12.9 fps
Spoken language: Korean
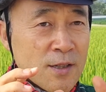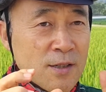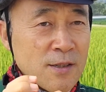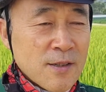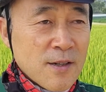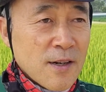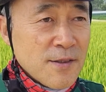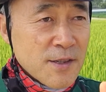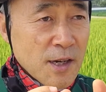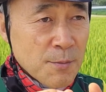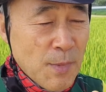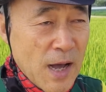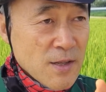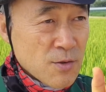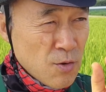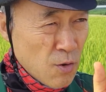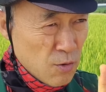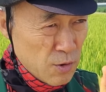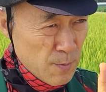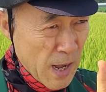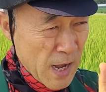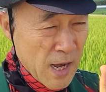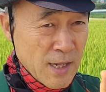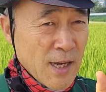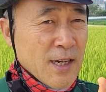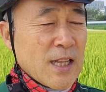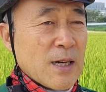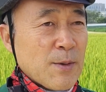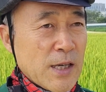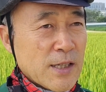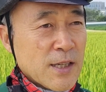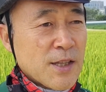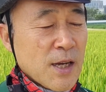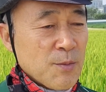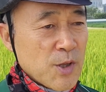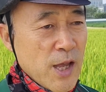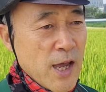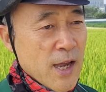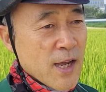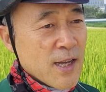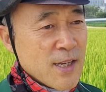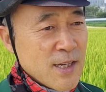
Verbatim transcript: 그 흔적만 조그만하게 남아있기 때문에